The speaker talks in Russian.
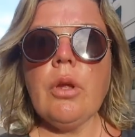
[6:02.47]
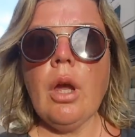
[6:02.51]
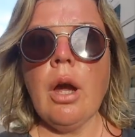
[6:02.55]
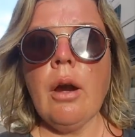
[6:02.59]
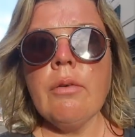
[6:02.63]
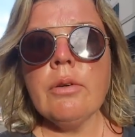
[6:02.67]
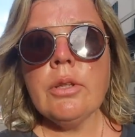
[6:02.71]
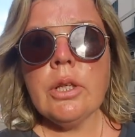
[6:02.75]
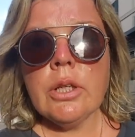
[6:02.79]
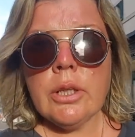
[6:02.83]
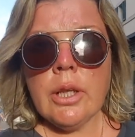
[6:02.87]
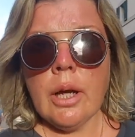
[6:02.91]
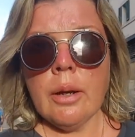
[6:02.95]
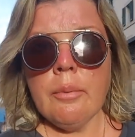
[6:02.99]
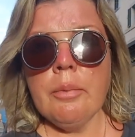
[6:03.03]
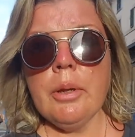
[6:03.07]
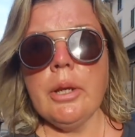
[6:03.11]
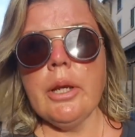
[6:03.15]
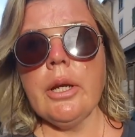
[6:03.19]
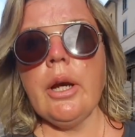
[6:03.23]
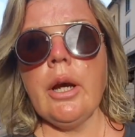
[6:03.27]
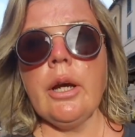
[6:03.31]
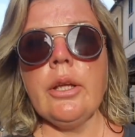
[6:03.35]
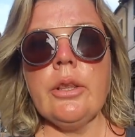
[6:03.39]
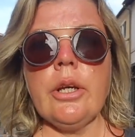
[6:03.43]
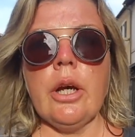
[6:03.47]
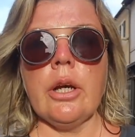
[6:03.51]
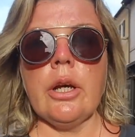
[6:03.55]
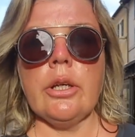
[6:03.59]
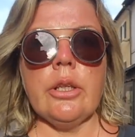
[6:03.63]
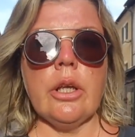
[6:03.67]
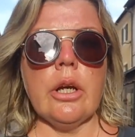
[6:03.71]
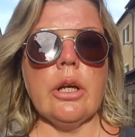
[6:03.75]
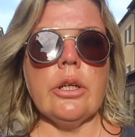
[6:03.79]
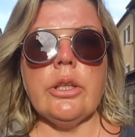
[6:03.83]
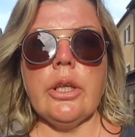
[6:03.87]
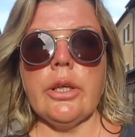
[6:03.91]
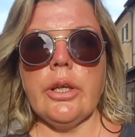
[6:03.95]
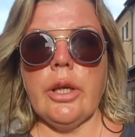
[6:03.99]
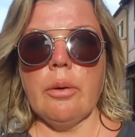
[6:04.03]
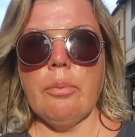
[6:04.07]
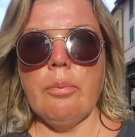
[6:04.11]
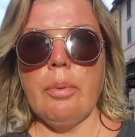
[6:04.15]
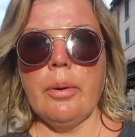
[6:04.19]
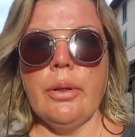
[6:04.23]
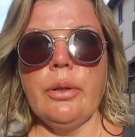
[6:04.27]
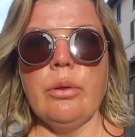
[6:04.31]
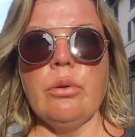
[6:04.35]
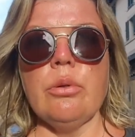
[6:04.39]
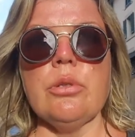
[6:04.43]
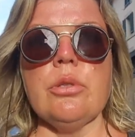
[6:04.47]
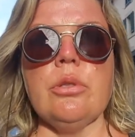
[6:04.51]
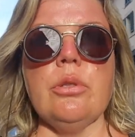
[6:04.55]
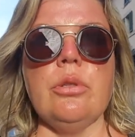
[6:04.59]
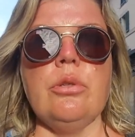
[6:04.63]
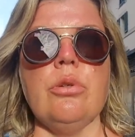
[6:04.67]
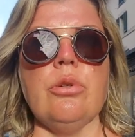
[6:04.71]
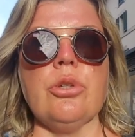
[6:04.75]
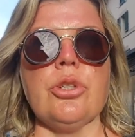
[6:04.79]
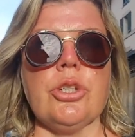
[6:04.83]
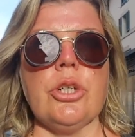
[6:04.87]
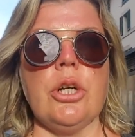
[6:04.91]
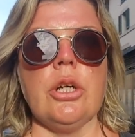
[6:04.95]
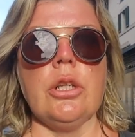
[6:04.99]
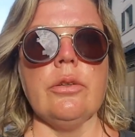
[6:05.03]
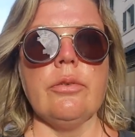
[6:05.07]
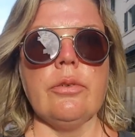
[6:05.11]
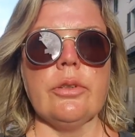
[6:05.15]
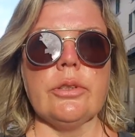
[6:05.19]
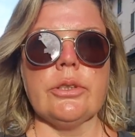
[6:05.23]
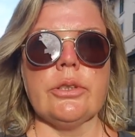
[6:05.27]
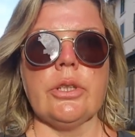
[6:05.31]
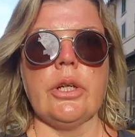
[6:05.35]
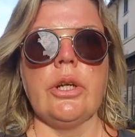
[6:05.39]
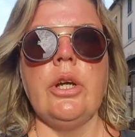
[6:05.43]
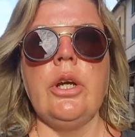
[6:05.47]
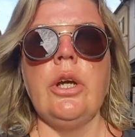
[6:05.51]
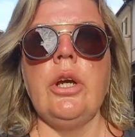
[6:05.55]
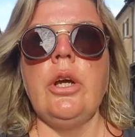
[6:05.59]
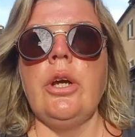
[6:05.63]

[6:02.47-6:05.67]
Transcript: А вот эта американка, она говорит, а я боюсь на нее жаловаться.